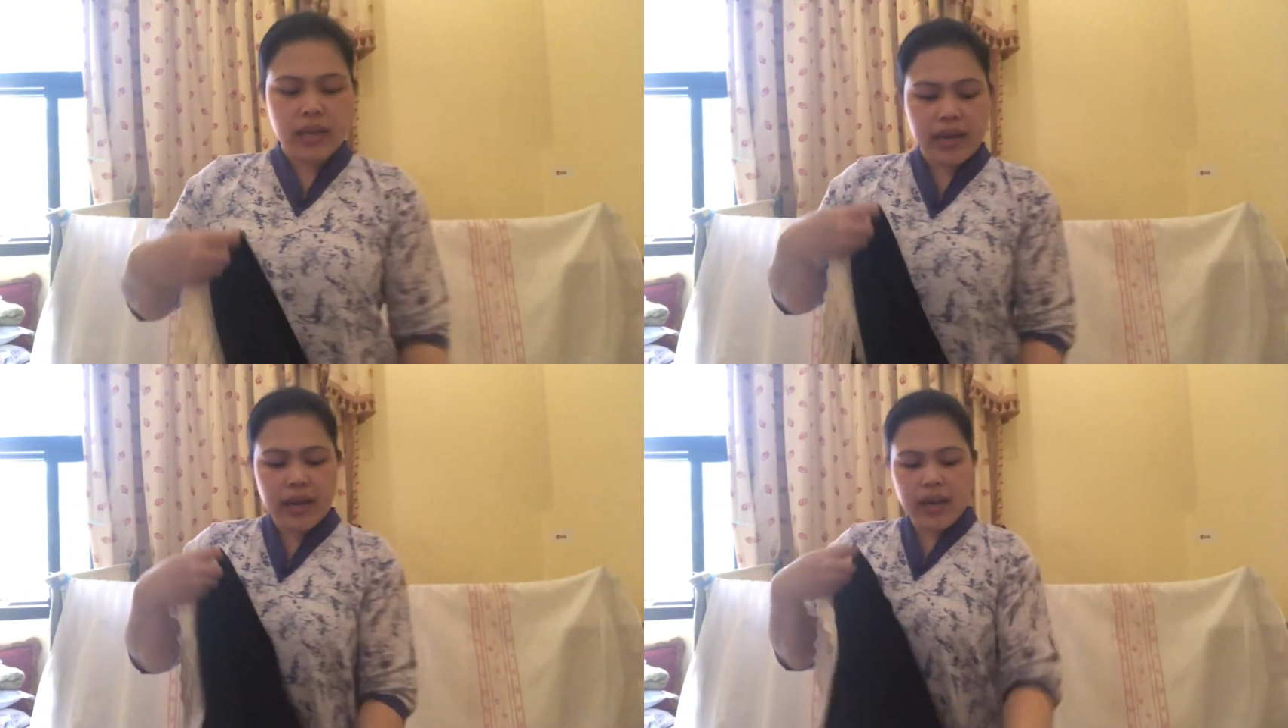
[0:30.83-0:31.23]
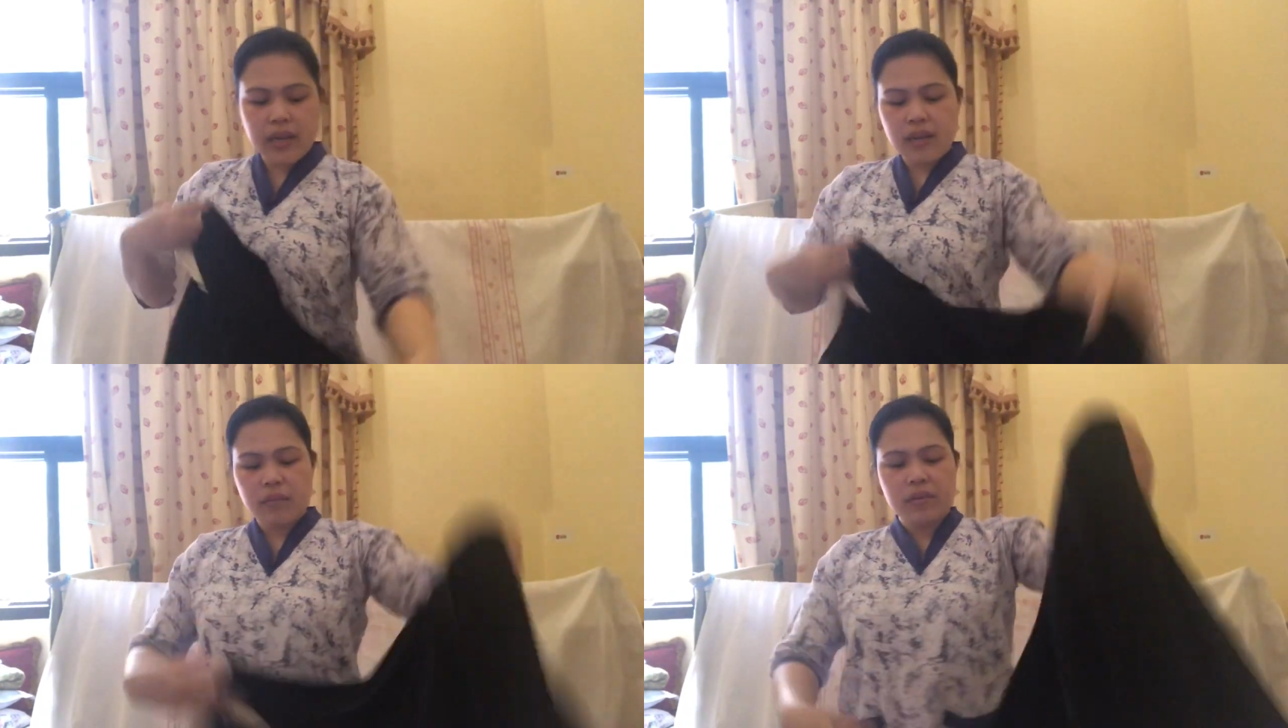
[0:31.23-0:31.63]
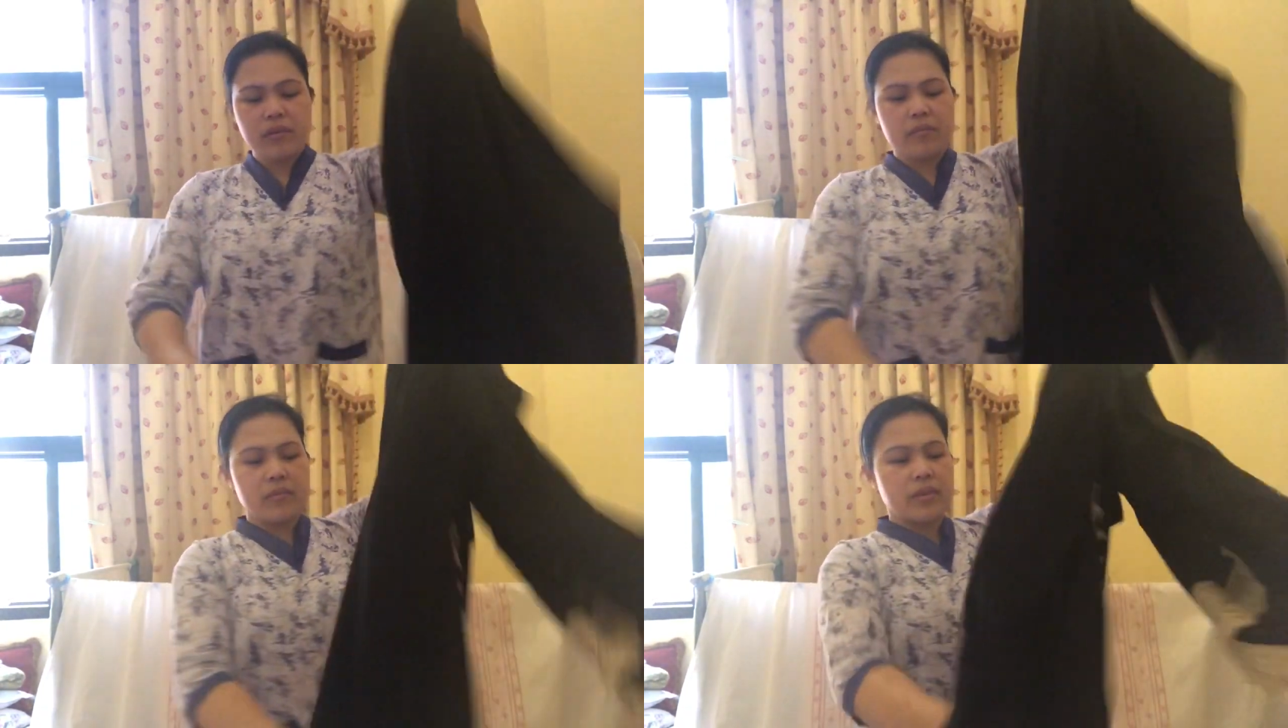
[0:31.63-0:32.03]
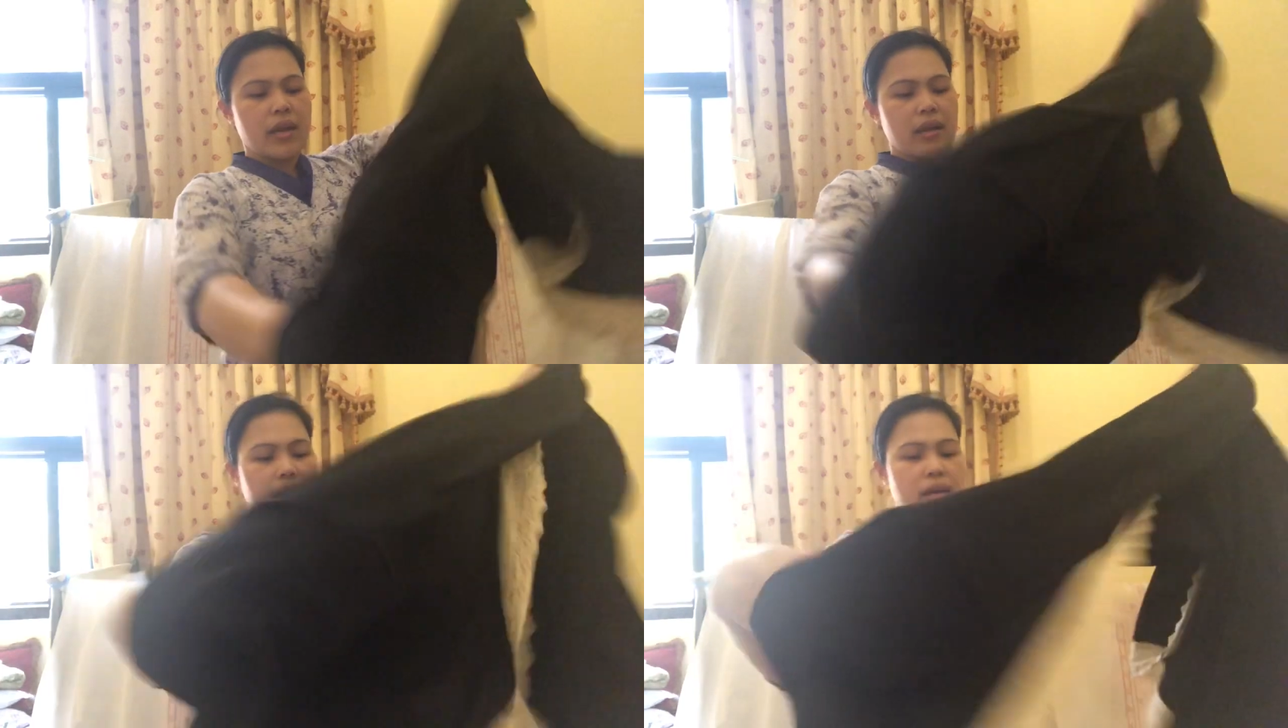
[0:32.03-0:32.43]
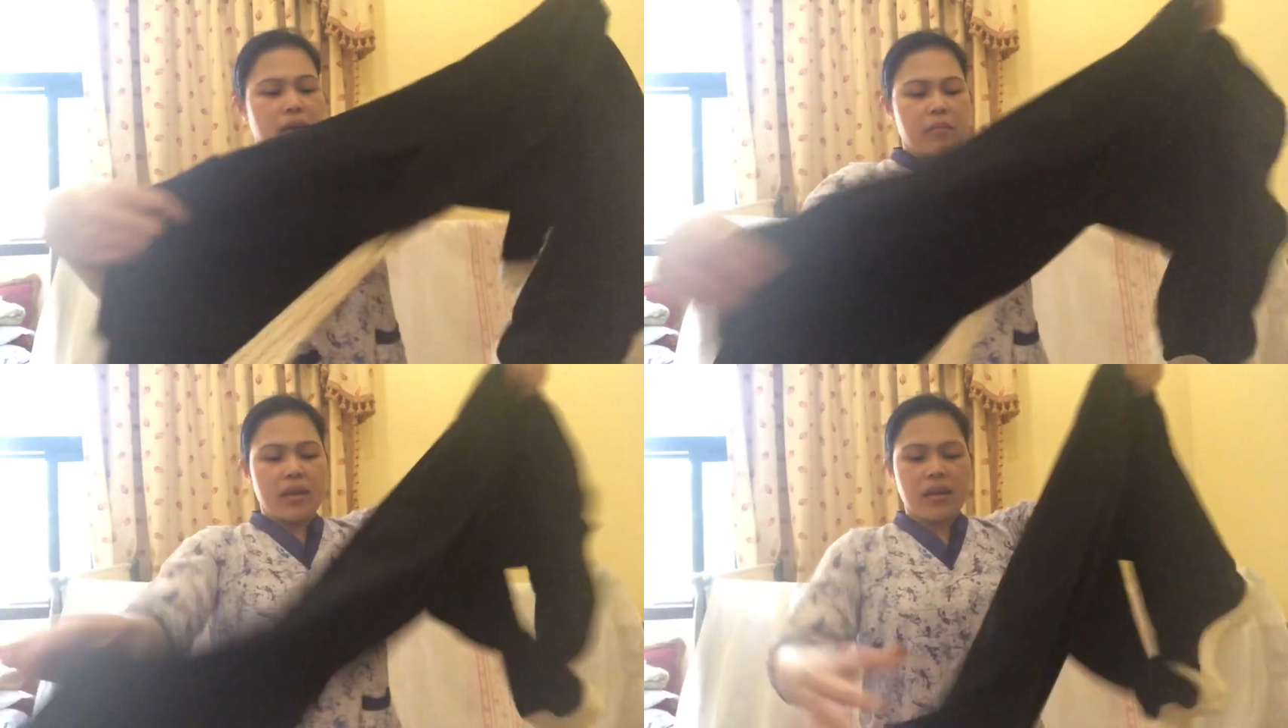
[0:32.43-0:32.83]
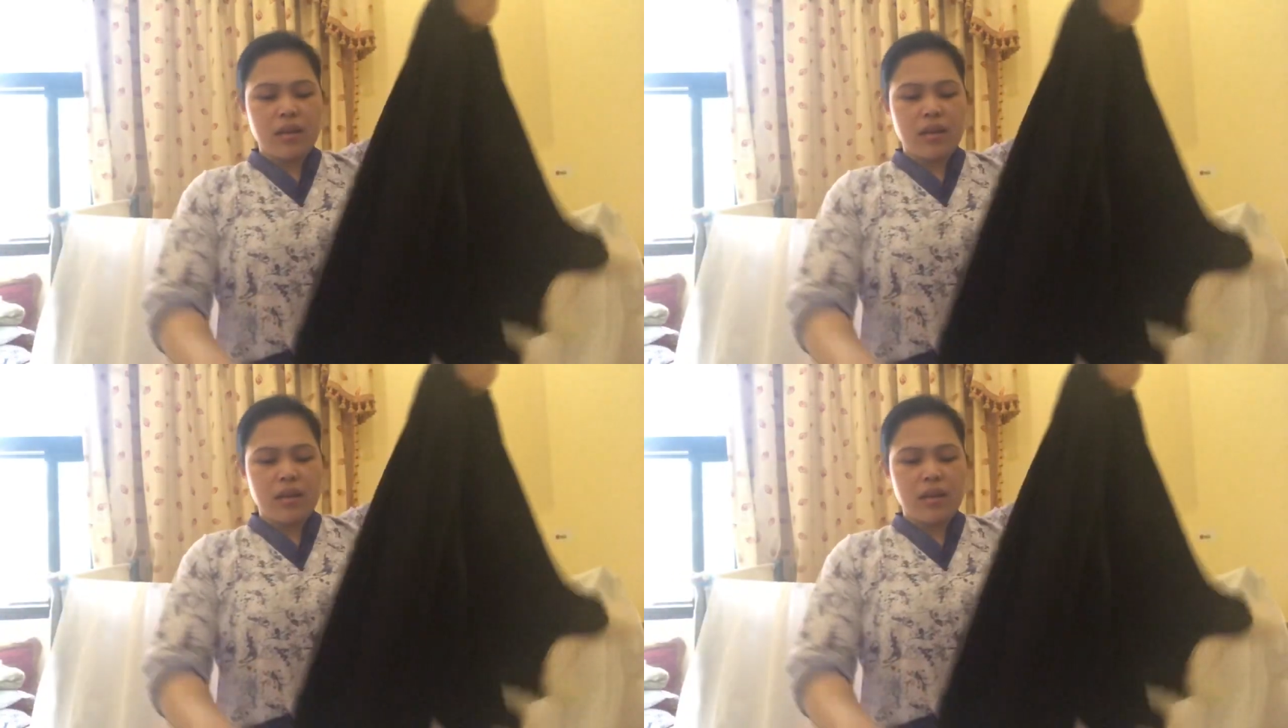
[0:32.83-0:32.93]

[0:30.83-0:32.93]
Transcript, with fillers: Kailangan namin la, mga